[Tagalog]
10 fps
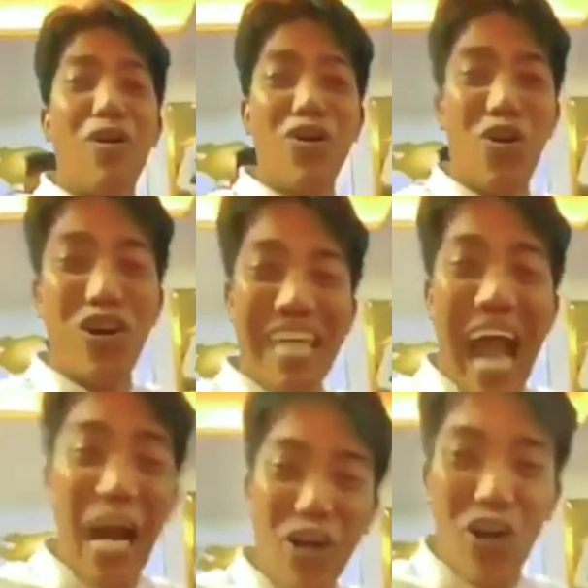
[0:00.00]
ako yung
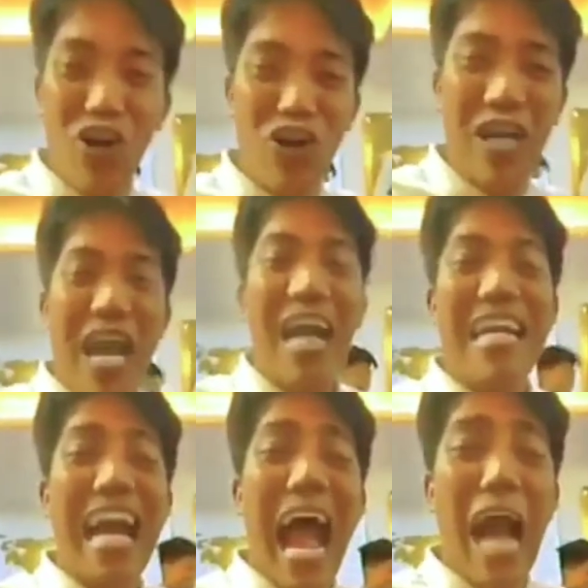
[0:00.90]
gago,
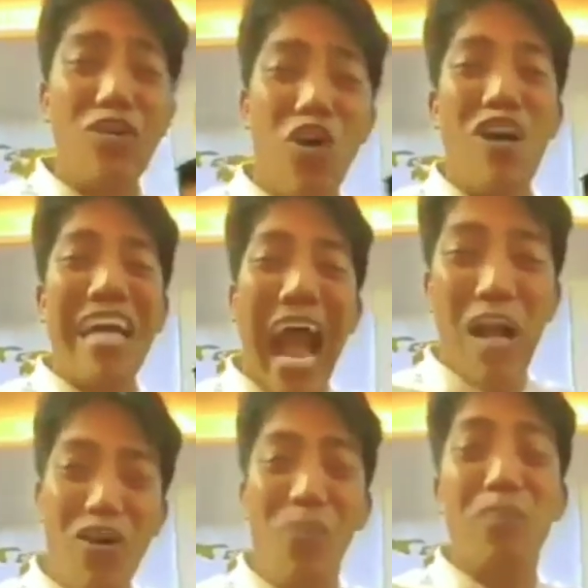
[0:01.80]

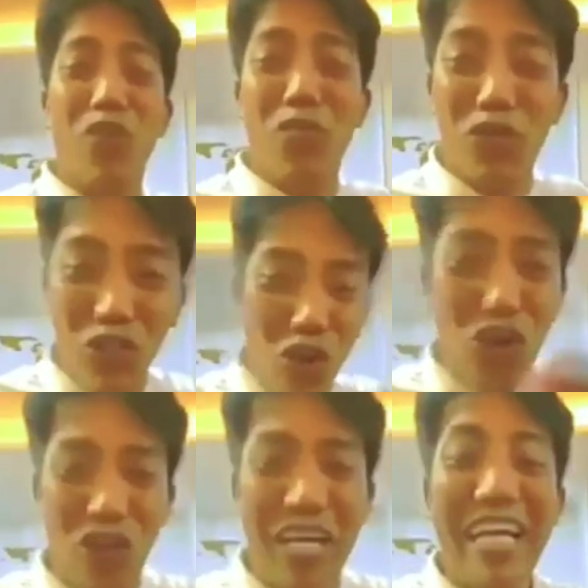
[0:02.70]
gagong-gagong
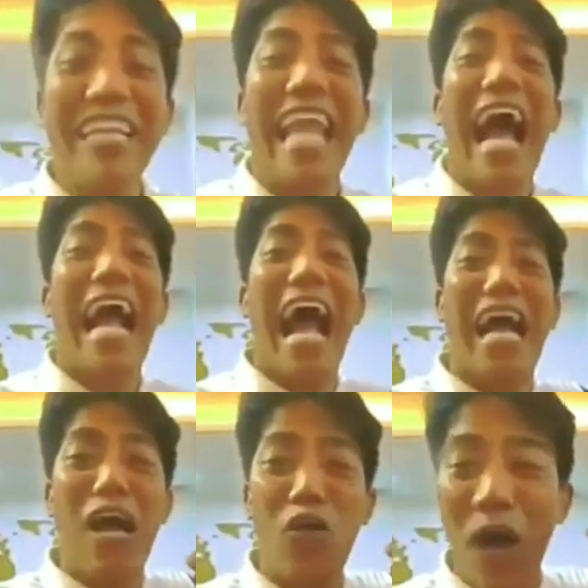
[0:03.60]
promotor ng
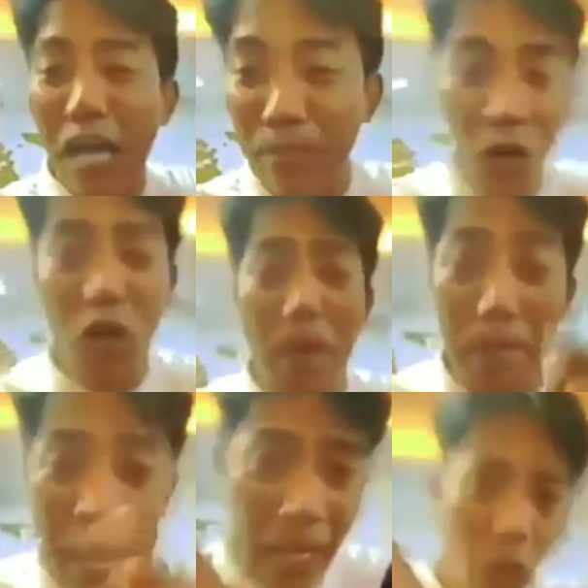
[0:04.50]
kagaguhan mo.
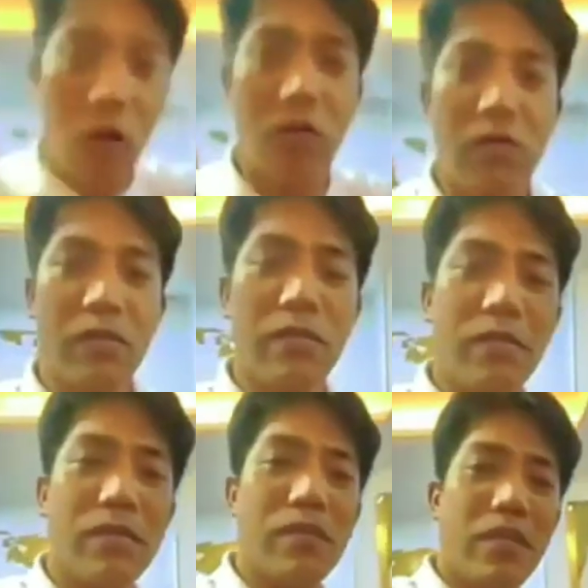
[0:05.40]
Pero,
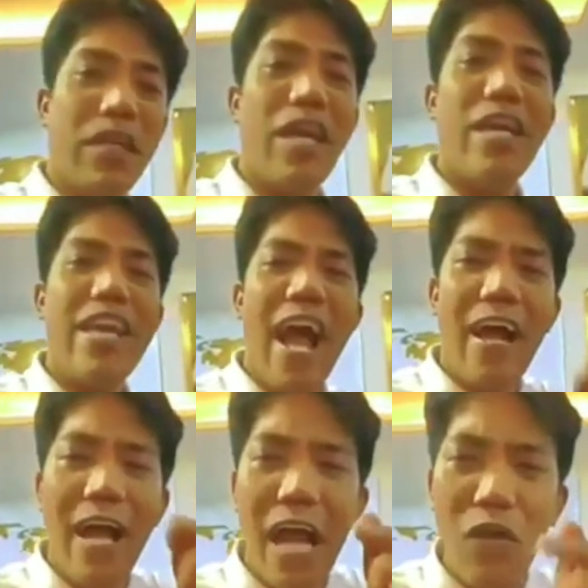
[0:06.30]
yang
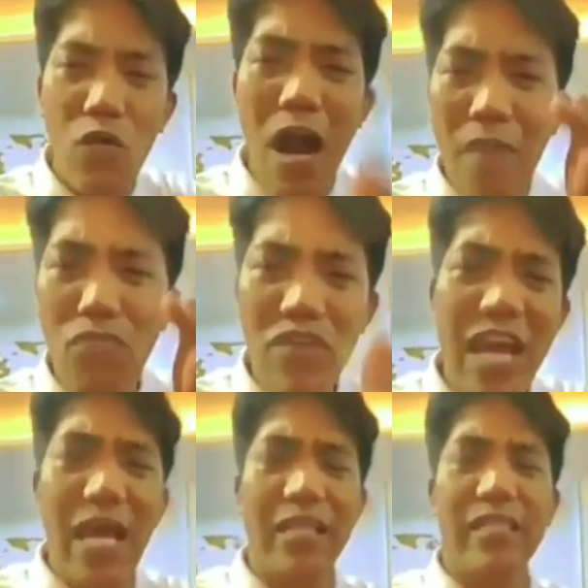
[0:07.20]
kagaguhan mong
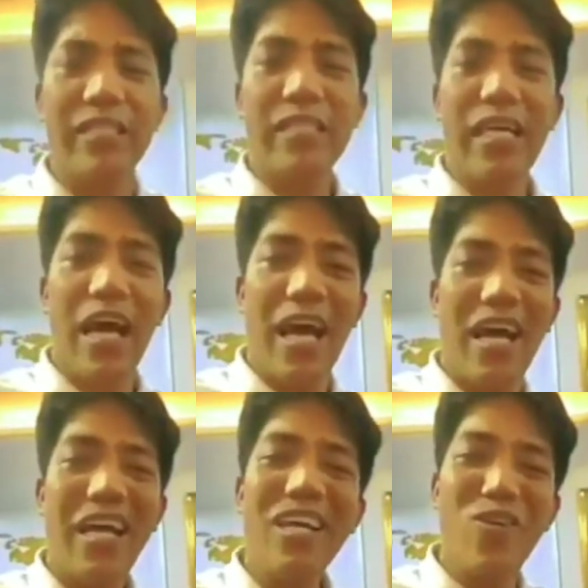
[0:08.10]
yan, ha?
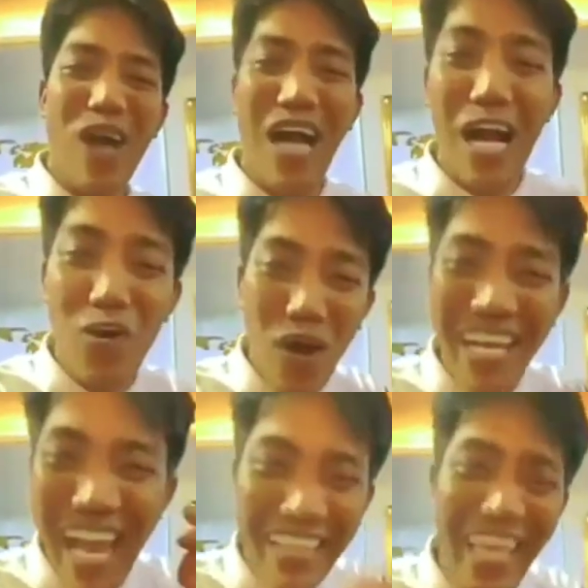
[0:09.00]
yung
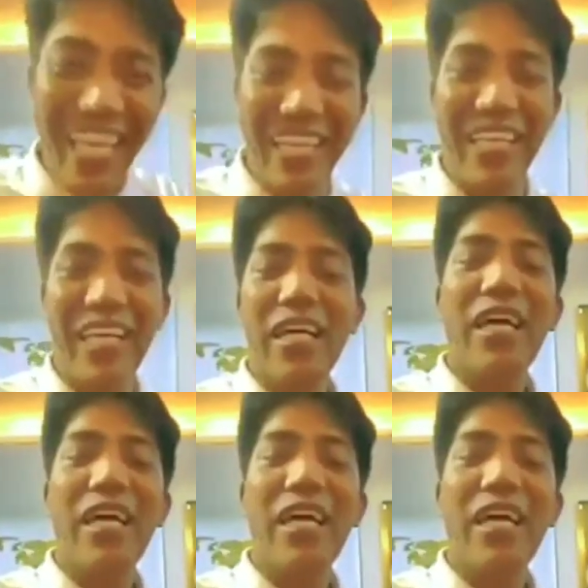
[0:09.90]
kagaguhan natin,